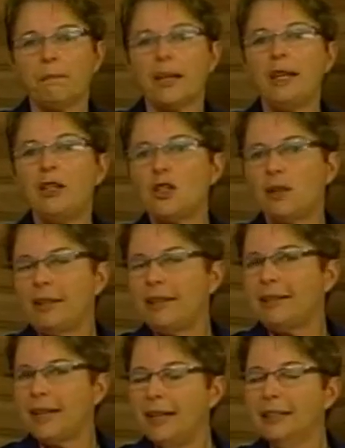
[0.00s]
ele já vai
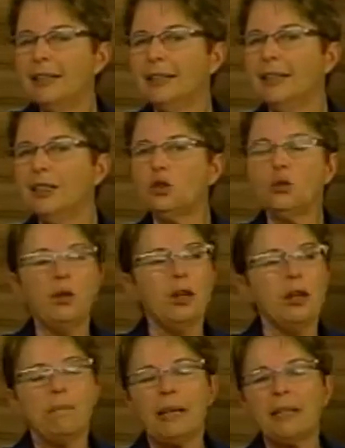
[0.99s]
estar tá andando
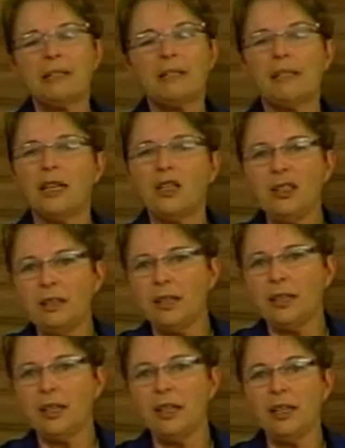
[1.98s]
pela cidade
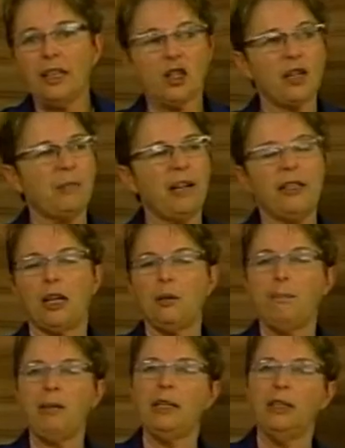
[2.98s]
inteira. Ele já vai estar tá
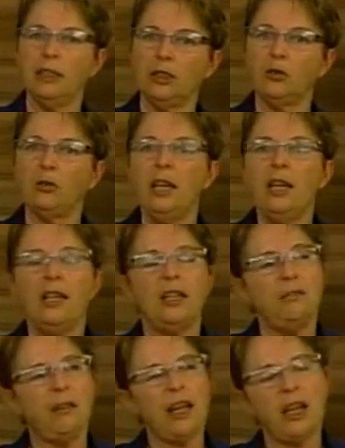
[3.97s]
empinando,
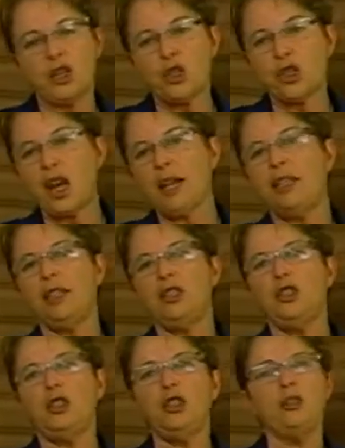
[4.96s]
ele vai achar que ele
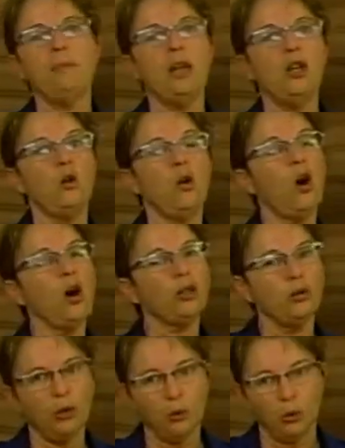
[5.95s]
dirige melhor
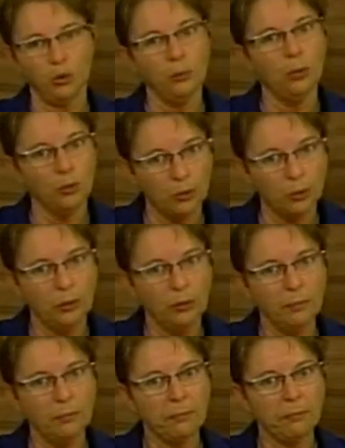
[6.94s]
do que todo mundo.
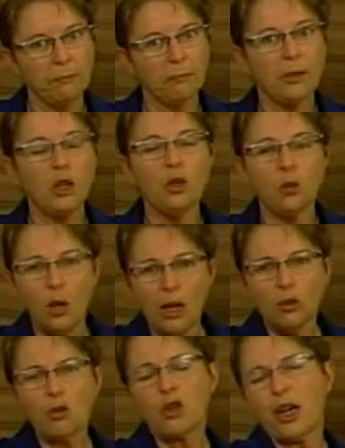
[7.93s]
E
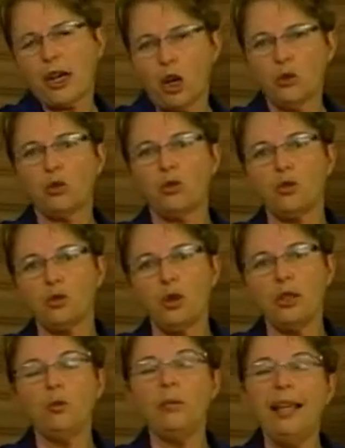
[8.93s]
quando chegar aos
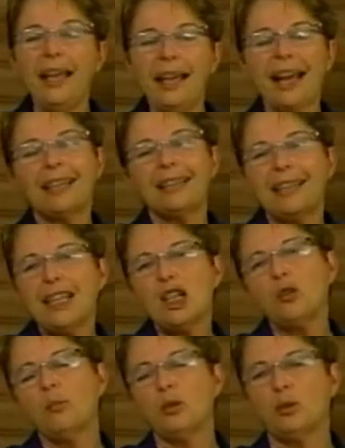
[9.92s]
18, nem carteira
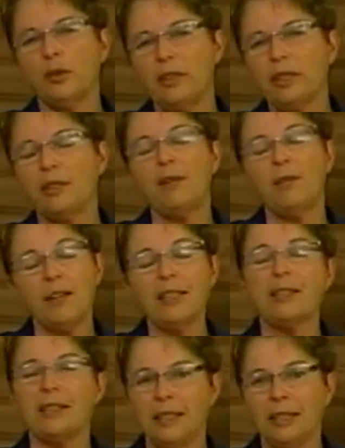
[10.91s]
de motorista vai
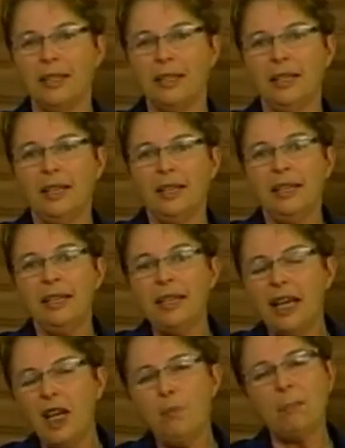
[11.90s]
fazer
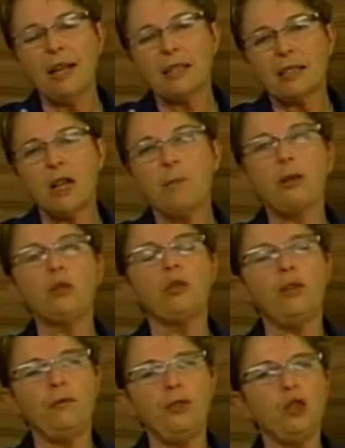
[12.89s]
nem passar pelo
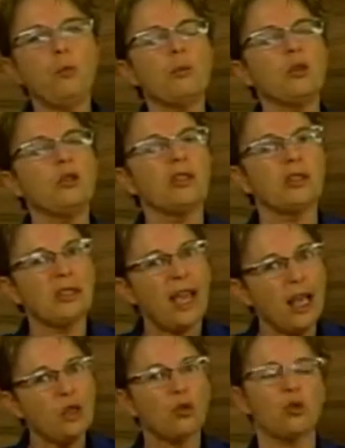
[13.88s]
devido
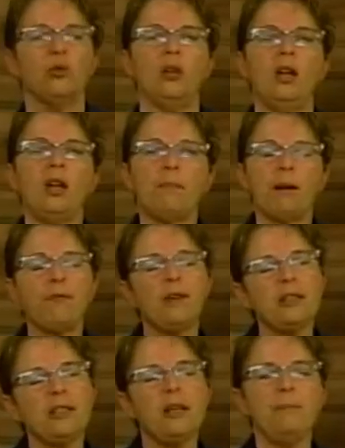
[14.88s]
processo para
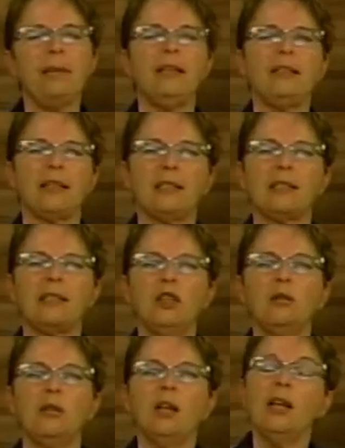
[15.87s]
fazer
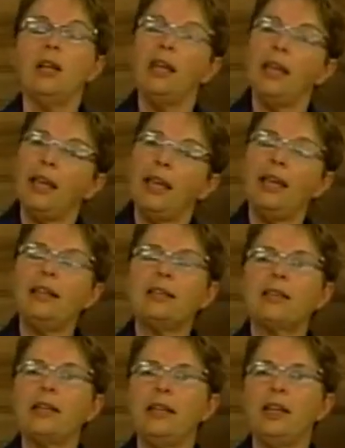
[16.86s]
habilitação,
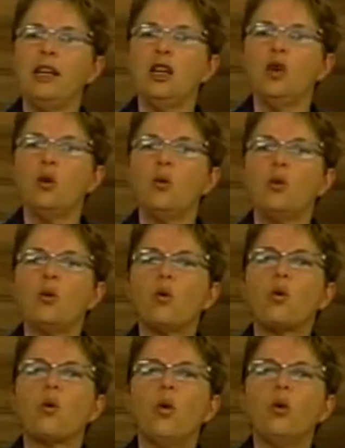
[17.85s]
esse
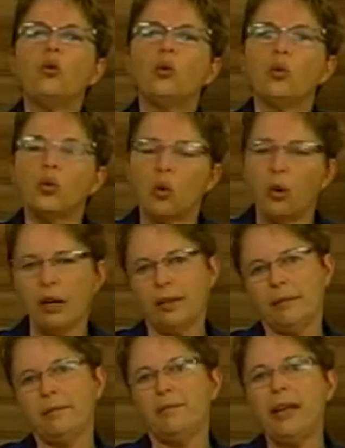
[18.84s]

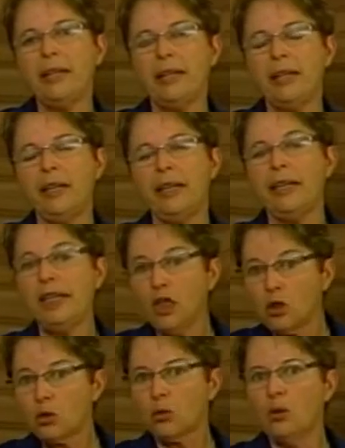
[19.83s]
condutor vai querer
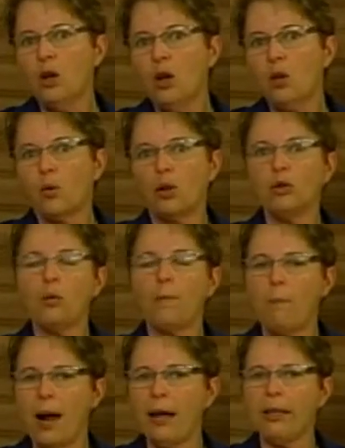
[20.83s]
isso quando o
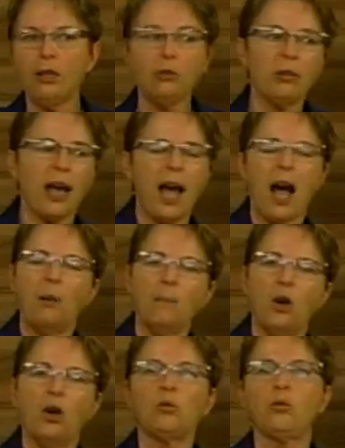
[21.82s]
pai não dá a
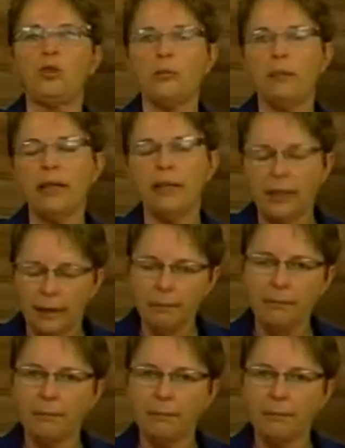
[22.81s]
moto de manhã